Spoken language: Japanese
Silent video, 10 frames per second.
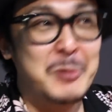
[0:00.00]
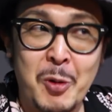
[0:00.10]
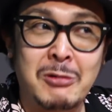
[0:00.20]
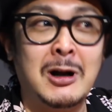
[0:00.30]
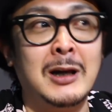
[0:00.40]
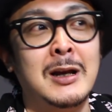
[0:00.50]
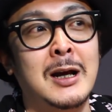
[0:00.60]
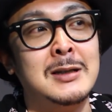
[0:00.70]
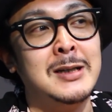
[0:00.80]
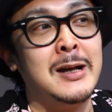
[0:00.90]
のお金
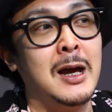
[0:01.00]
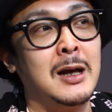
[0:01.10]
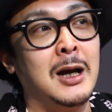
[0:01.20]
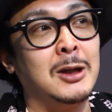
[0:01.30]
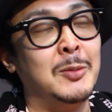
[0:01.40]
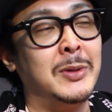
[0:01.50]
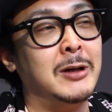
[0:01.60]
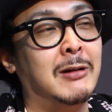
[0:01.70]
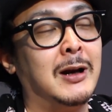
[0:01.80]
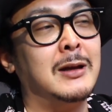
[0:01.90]
なんじゃないかとも
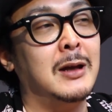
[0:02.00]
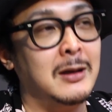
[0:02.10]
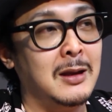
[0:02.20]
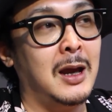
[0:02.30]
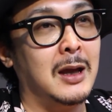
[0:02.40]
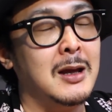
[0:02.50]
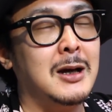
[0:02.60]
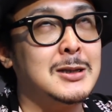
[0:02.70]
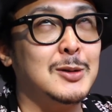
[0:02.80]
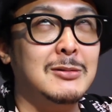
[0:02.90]
言われていてだか
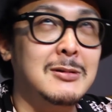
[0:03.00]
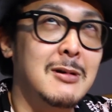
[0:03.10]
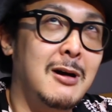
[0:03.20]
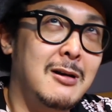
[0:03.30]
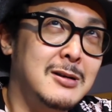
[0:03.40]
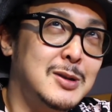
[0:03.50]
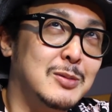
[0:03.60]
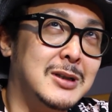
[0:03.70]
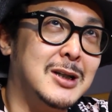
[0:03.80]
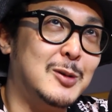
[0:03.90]
らそういう話を
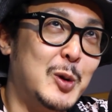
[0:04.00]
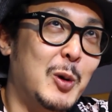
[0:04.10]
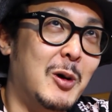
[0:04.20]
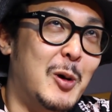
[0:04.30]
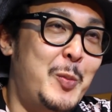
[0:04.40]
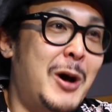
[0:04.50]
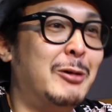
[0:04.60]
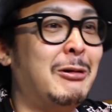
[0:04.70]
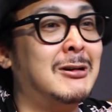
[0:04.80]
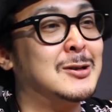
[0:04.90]
聞くとまあ
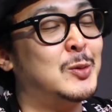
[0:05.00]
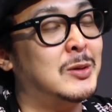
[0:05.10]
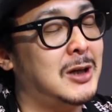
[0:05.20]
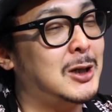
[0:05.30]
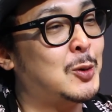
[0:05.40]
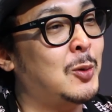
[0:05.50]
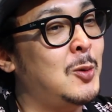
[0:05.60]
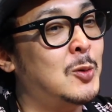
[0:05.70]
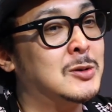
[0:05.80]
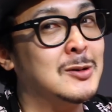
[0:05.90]
だからそのね人
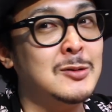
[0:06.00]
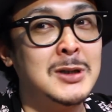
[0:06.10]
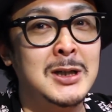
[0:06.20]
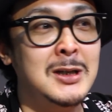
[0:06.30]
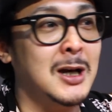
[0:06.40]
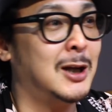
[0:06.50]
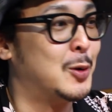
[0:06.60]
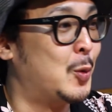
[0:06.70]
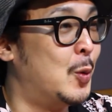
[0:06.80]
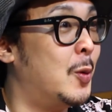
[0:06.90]
のお葬式の中で
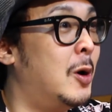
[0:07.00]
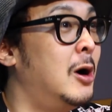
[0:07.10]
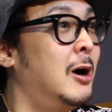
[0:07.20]
こう。